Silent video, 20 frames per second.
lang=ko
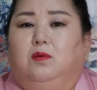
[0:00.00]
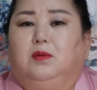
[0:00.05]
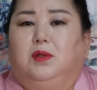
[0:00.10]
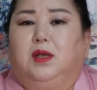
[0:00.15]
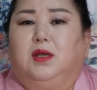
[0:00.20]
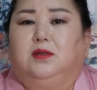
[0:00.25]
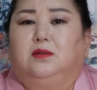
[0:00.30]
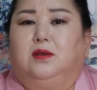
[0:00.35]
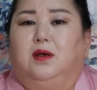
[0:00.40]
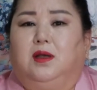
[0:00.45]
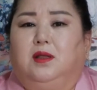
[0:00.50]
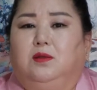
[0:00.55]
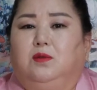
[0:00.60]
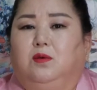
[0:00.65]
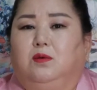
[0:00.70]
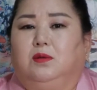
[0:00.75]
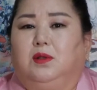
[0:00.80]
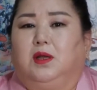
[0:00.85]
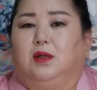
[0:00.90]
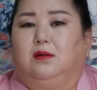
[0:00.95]
동네에서 한
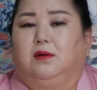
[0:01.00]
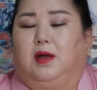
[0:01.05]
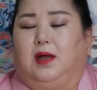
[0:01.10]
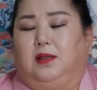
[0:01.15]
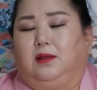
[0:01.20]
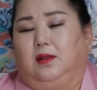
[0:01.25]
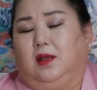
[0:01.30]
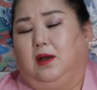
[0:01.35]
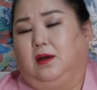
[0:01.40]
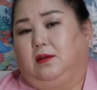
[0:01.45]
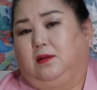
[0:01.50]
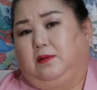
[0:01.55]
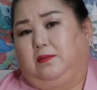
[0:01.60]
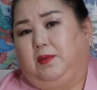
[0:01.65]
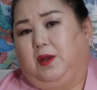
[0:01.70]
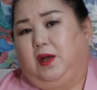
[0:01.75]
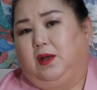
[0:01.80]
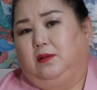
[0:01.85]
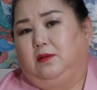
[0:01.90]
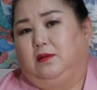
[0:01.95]
동네로 간다
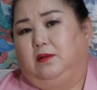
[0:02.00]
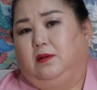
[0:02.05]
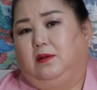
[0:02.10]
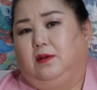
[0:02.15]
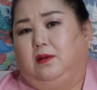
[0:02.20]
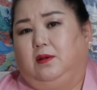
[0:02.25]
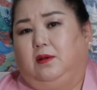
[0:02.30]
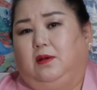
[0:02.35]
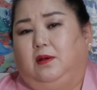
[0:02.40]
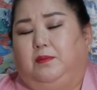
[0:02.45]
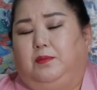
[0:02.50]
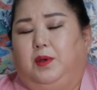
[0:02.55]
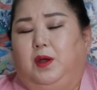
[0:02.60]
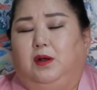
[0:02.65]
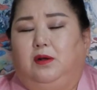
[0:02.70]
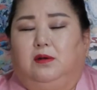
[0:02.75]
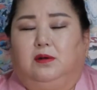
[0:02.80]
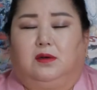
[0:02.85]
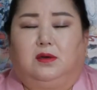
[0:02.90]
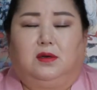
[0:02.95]
그러면
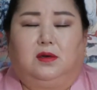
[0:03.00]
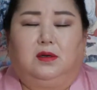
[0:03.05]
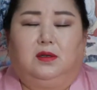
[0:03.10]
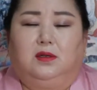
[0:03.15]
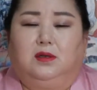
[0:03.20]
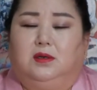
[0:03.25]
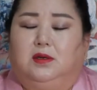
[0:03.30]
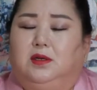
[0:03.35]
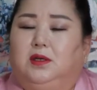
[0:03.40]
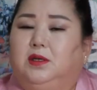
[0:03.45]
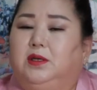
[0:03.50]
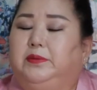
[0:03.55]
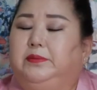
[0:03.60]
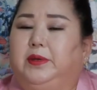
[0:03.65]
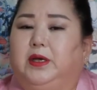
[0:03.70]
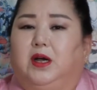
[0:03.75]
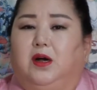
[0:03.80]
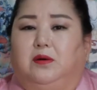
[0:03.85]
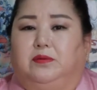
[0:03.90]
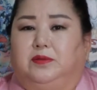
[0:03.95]
별로 큰
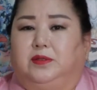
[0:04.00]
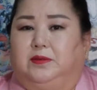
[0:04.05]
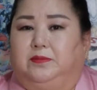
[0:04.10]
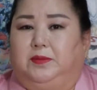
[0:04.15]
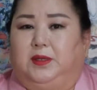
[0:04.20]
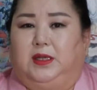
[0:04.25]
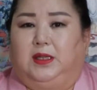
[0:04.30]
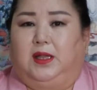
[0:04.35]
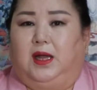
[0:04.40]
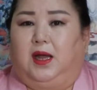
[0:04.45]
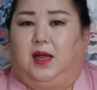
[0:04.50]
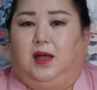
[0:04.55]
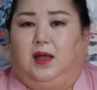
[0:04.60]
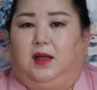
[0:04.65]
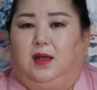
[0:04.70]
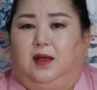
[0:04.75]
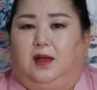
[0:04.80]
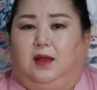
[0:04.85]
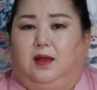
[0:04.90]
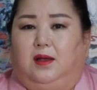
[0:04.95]
의미가 없습니다.
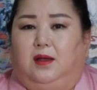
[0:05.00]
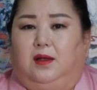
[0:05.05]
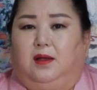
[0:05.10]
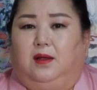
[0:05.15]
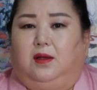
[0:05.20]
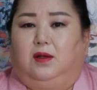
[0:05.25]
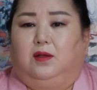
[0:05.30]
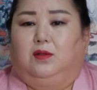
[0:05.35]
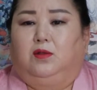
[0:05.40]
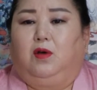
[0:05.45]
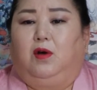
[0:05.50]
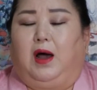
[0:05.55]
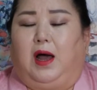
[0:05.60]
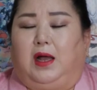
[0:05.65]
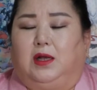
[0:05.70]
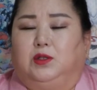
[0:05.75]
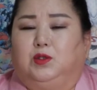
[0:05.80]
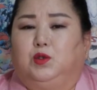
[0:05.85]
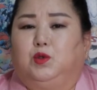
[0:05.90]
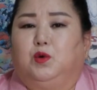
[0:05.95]
더
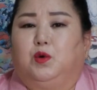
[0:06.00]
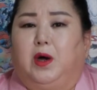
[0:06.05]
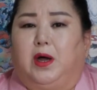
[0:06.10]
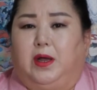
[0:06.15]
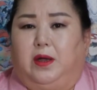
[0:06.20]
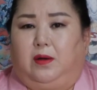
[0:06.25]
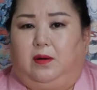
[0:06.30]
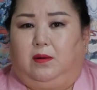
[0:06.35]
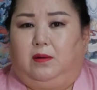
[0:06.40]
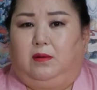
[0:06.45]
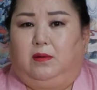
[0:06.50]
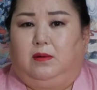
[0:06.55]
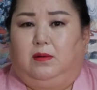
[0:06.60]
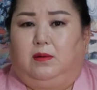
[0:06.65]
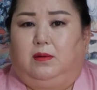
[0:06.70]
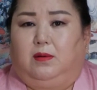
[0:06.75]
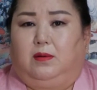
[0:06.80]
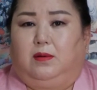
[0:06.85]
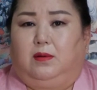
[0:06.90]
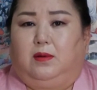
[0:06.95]
안 좋아요.
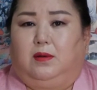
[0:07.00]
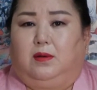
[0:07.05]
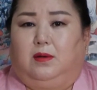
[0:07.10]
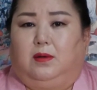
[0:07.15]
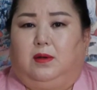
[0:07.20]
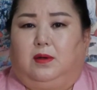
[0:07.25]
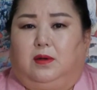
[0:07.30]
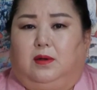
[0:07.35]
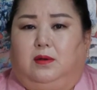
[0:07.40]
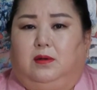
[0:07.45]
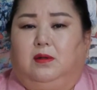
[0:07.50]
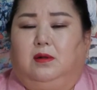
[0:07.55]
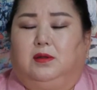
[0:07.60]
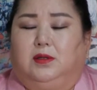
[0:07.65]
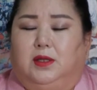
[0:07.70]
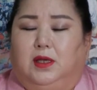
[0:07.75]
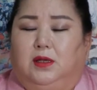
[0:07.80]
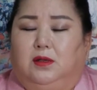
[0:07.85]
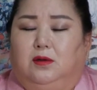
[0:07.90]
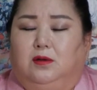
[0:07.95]

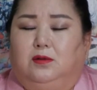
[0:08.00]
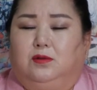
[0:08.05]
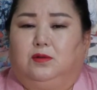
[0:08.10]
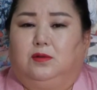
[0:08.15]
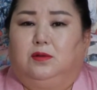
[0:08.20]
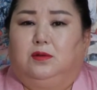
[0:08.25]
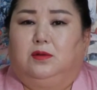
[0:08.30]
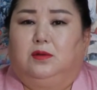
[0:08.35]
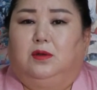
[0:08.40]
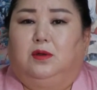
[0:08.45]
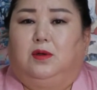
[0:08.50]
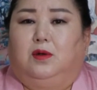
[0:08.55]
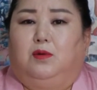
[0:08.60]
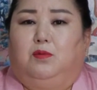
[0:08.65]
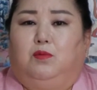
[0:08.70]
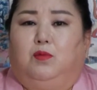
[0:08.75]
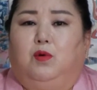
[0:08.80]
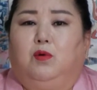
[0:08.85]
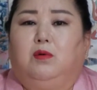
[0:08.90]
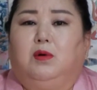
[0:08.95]
그럴 때는
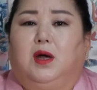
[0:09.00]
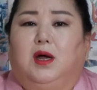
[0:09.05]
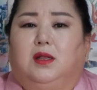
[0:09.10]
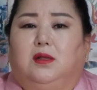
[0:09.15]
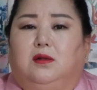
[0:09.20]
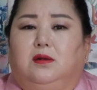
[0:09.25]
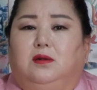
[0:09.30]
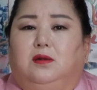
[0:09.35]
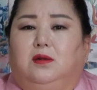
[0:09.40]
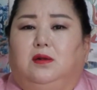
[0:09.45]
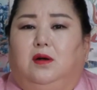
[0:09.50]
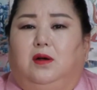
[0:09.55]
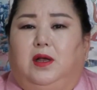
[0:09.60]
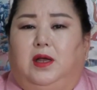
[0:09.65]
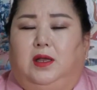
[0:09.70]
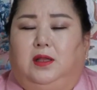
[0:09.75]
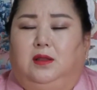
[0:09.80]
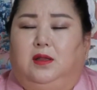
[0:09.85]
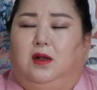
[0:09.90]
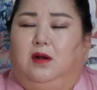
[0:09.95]
뭔가를
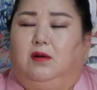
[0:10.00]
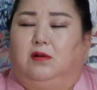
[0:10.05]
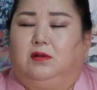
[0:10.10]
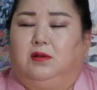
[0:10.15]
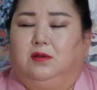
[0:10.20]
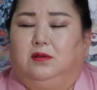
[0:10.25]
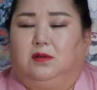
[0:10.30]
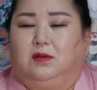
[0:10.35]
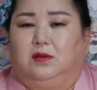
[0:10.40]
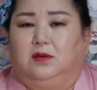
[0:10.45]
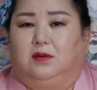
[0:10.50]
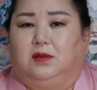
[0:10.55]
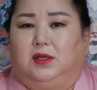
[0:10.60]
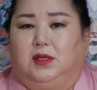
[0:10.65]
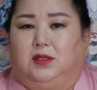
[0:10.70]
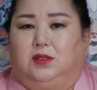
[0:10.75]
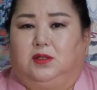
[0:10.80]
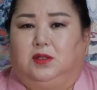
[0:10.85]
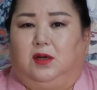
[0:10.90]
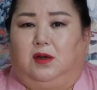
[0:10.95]
옛날 어른들은
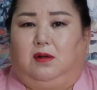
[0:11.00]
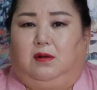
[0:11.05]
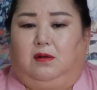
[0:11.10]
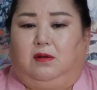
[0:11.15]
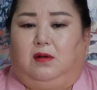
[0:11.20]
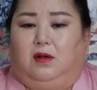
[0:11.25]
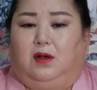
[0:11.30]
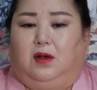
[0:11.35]
그랬죠.